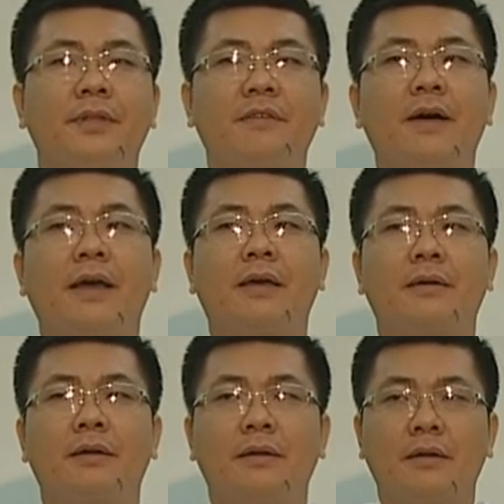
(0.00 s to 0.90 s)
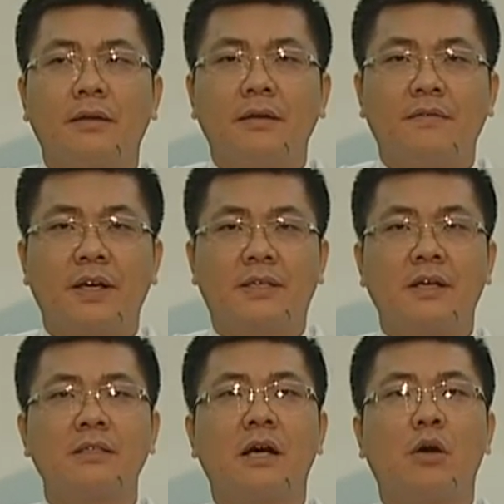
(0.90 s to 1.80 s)
Như vậy, việc
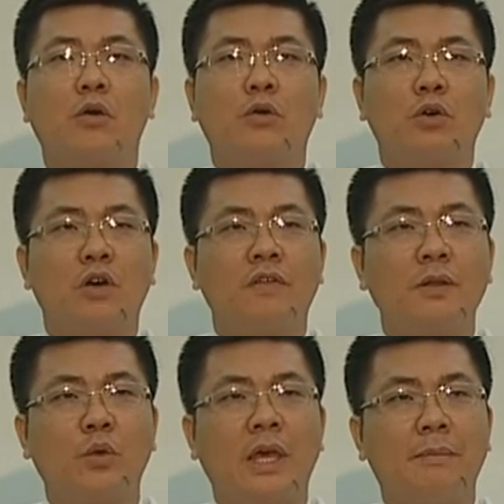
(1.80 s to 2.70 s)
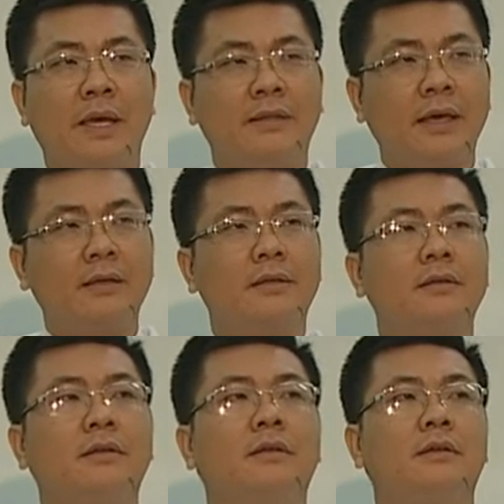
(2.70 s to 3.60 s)
sức giàu đối với tùy bí tích
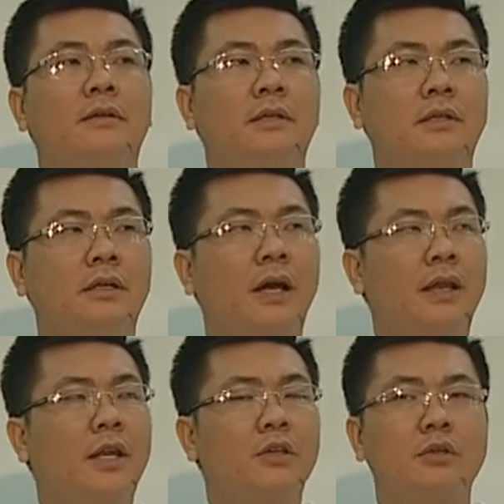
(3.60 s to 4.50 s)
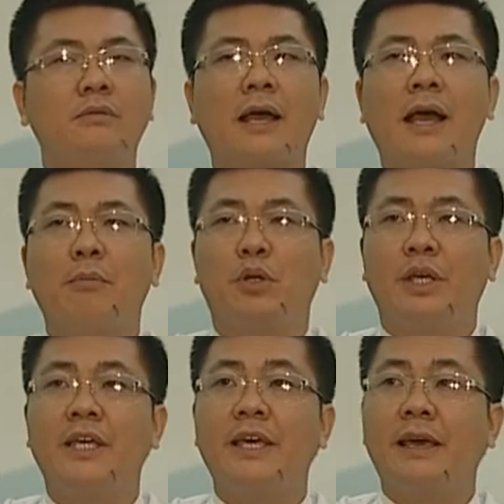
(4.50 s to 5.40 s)
gợi lên cho chúng ta một
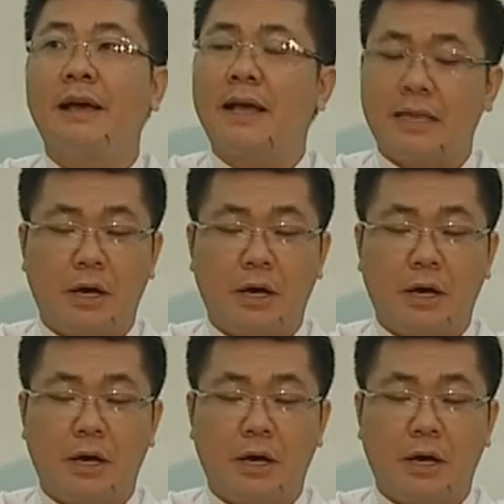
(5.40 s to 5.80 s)
ý nghĩa khác